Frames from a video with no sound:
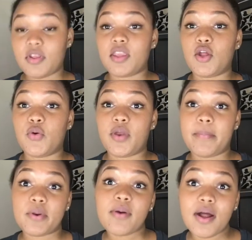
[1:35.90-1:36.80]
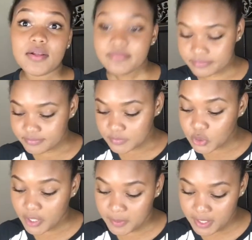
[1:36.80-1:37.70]
Yo lo voy a probar
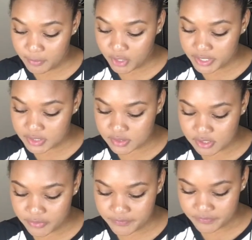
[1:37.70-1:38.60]
porque me llamó la atención.